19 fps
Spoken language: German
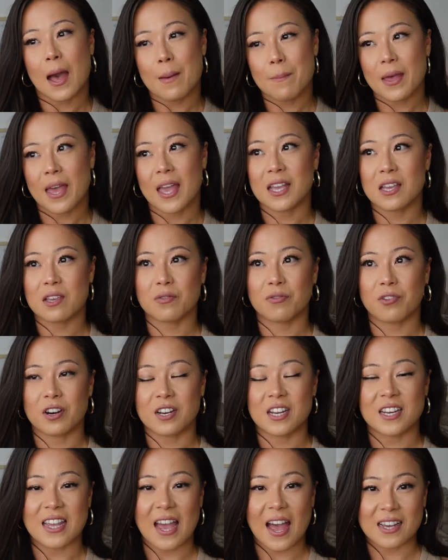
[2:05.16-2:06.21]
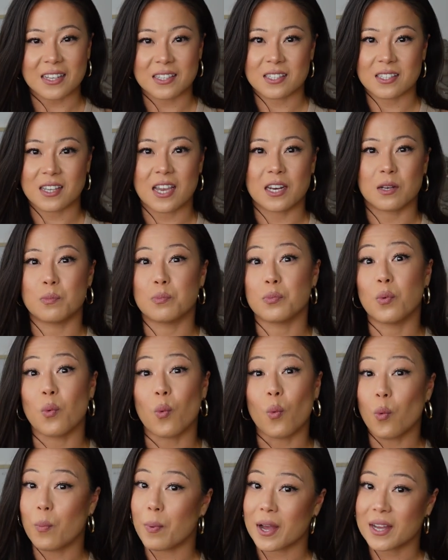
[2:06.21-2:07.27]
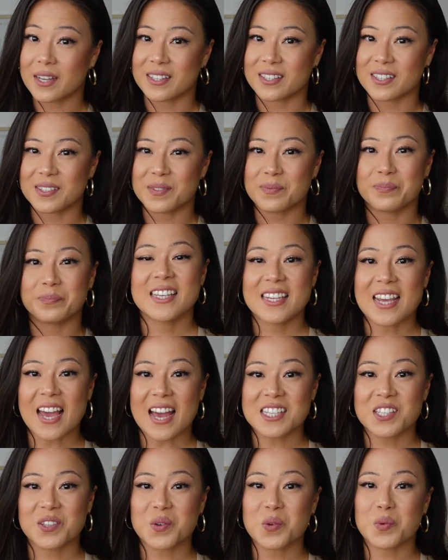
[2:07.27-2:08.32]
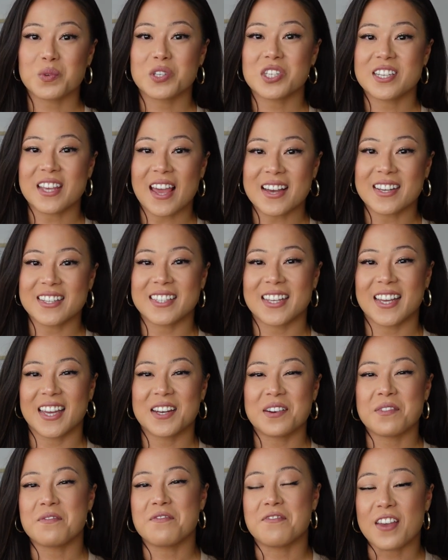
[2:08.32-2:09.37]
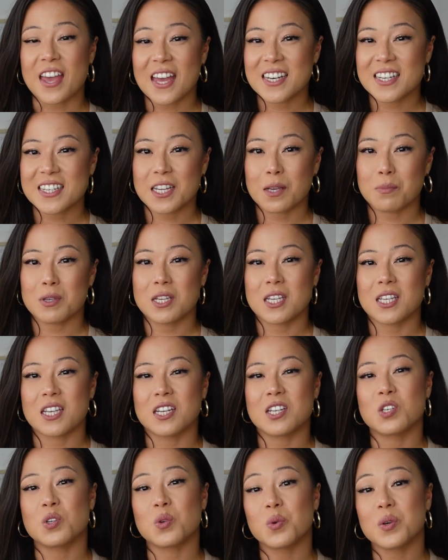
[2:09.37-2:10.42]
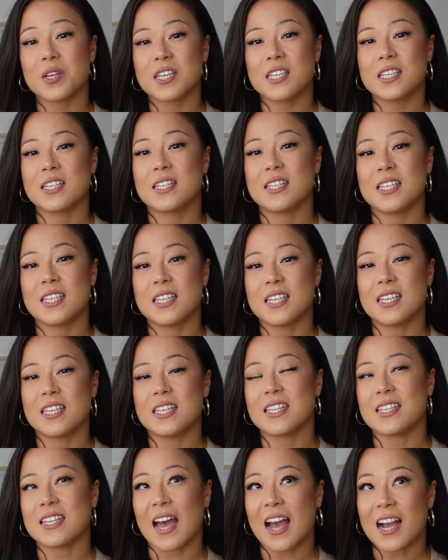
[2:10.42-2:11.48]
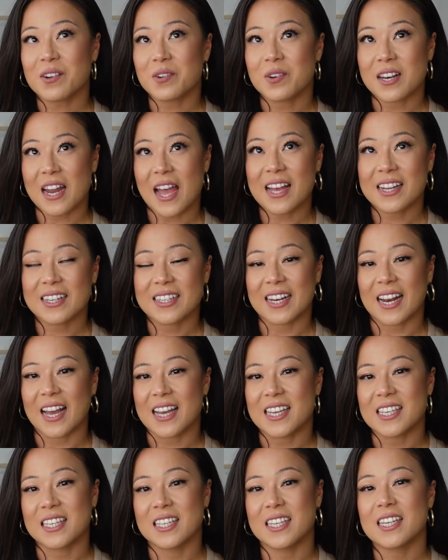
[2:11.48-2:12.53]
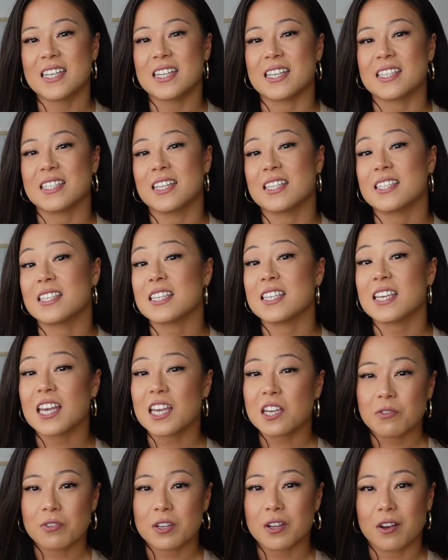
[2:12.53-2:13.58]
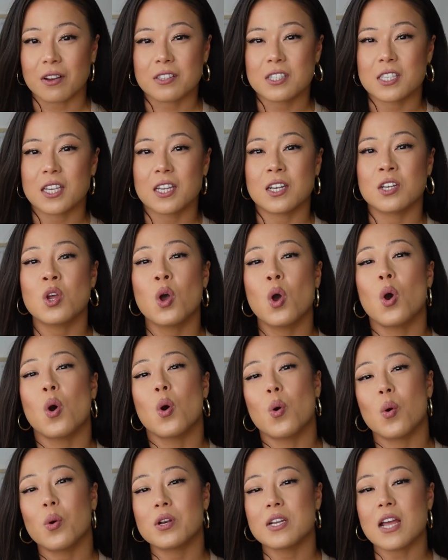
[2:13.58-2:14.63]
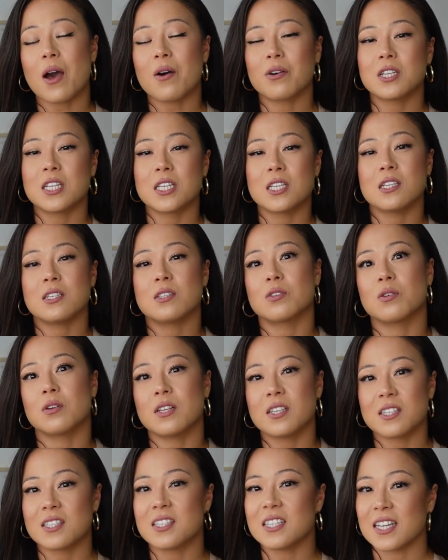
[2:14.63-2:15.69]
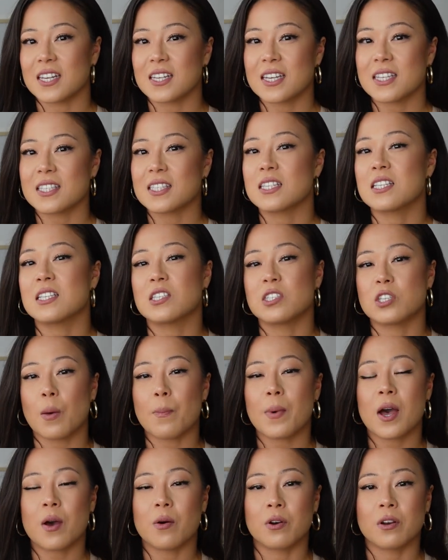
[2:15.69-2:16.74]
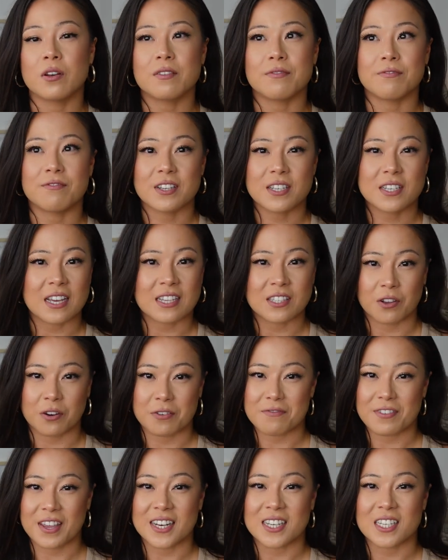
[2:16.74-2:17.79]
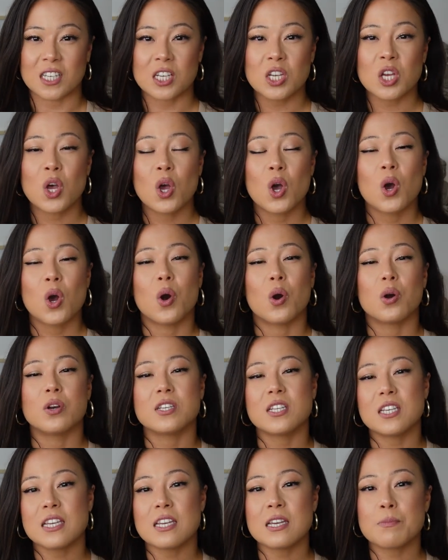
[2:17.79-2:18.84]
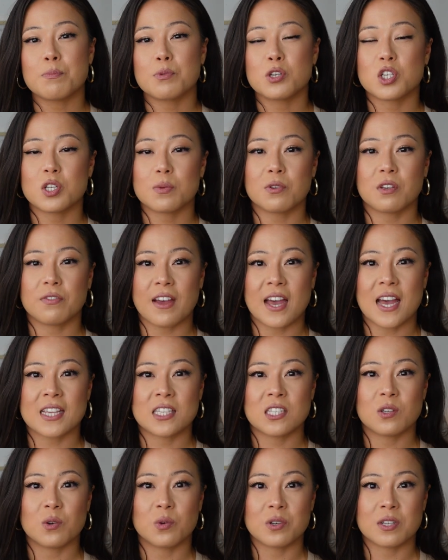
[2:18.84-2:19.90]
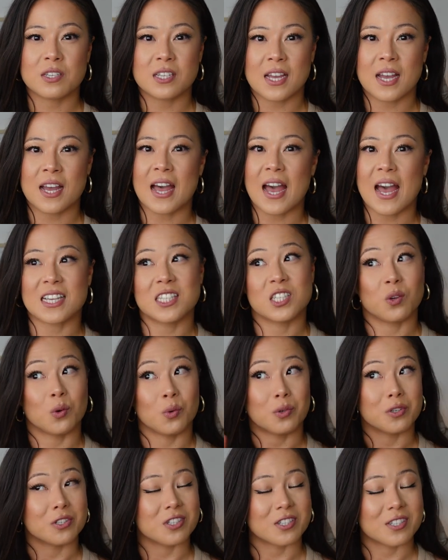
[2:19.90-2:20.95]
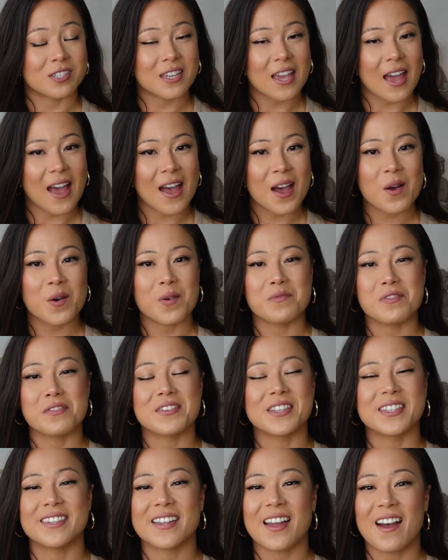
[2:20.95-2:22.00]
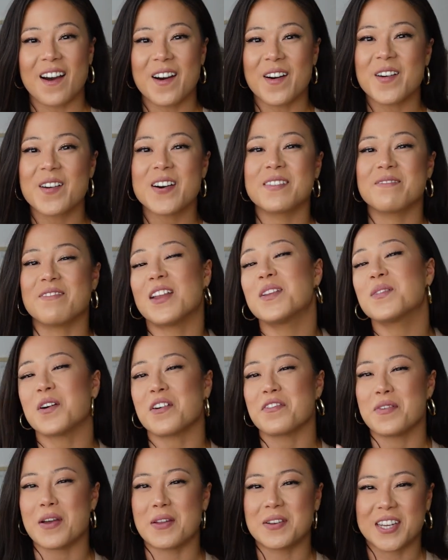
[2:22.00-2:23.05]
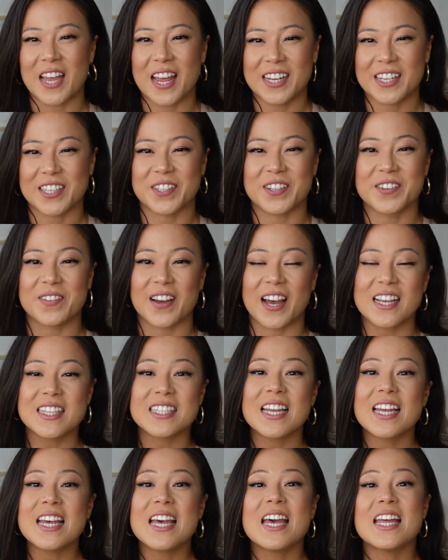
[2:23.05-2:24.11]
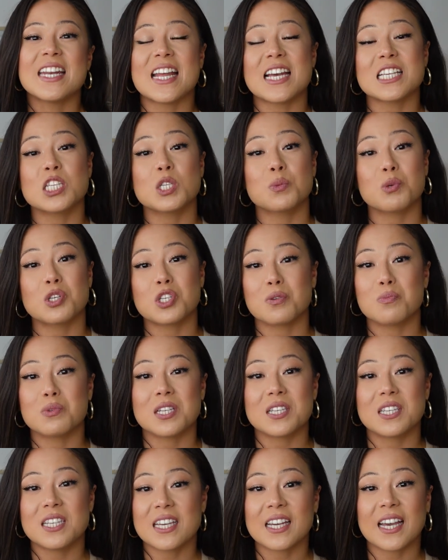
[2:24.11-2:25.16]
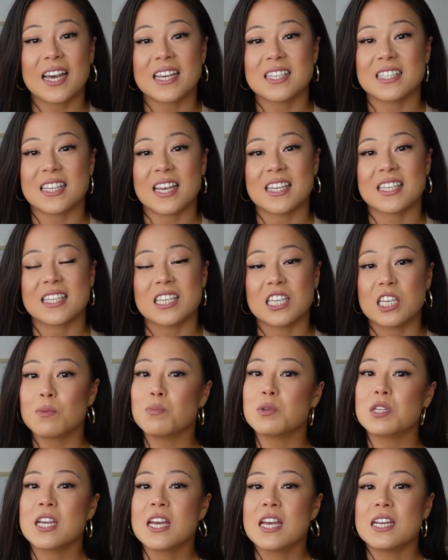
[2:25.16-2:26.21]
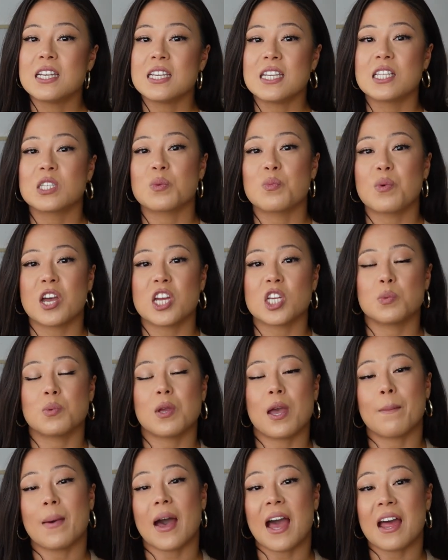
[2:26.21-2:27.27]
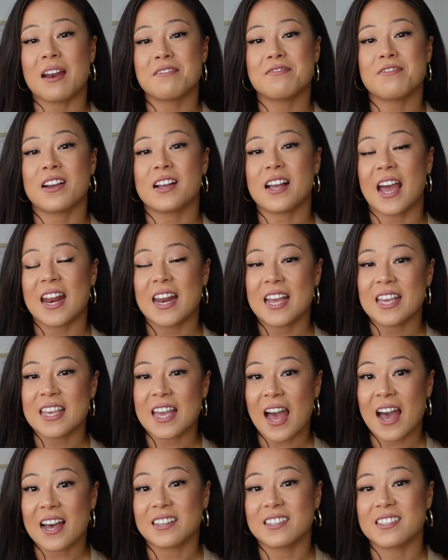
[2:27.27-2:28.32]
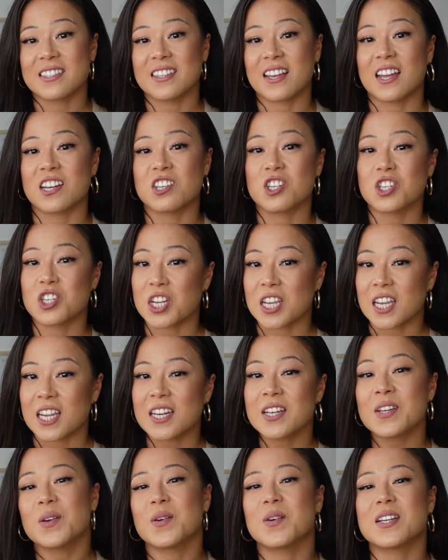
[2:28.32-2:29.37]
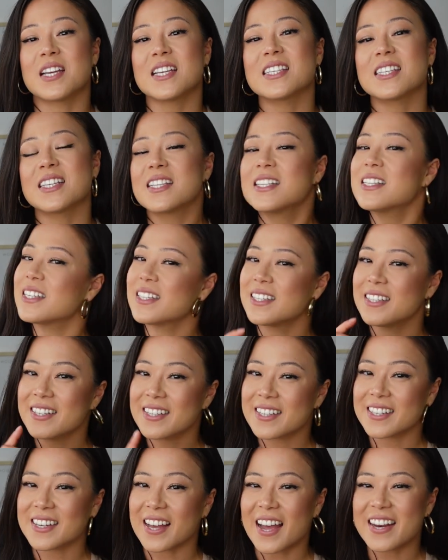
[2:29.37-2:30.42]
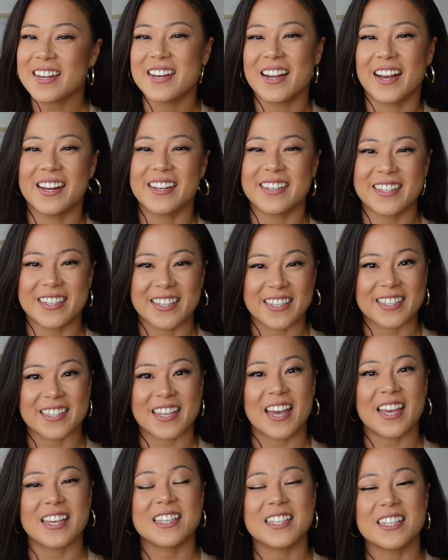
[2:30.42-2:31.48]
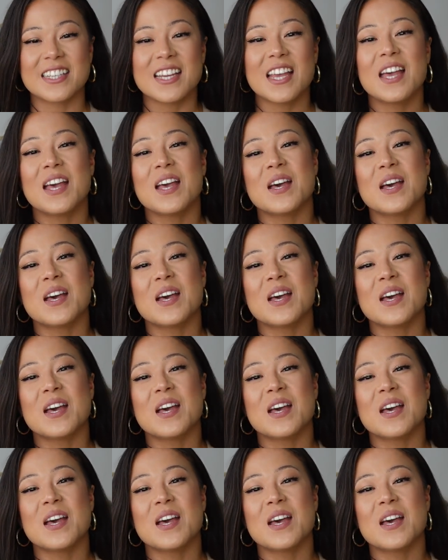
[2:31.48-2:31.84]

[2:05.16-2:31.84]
abhängig von den Jahreszeiten beobachtet. Die astronomischen Jahreszeiten werden terminiert durch die Tag- und Nachtgleiche, das nennt sich Äquinoxien, und auch die Solistien, das sind Sommer- und Wintersonnenwende. Und die bestimmen quasi unser astrologisches Jahr. Und wir wissen auch, wenn du auf meinem Channel schon warst, dass es bestimmte Tierkreiszeichen gibt, die zum Beispiel am Anfang einer Jahreszeit stehen. Und das sind die kardinalen Tierzeichen,